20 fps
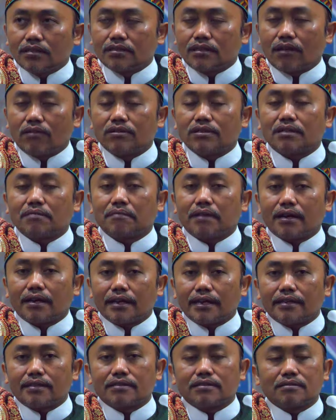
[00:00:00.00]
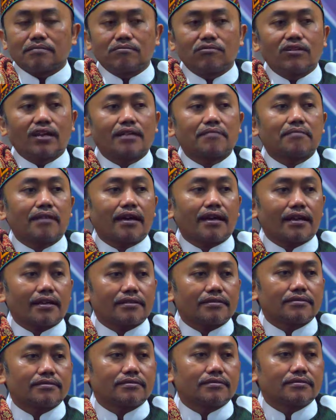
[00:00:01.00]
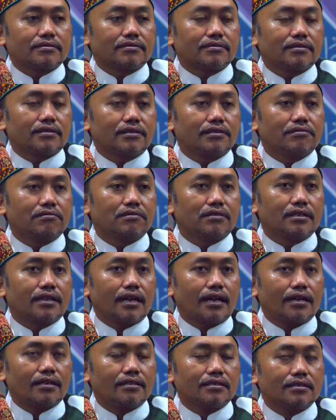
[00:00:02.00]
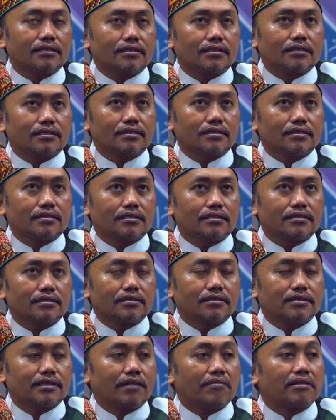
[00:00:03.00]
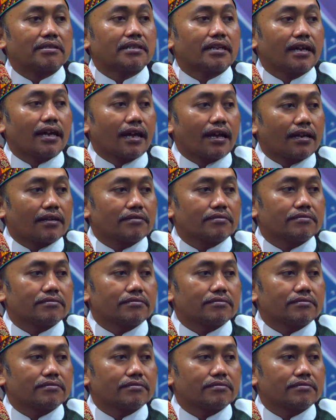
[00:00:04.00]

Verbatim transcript: tahun kemarin bulan Maret diundang ke Jawa Tengah.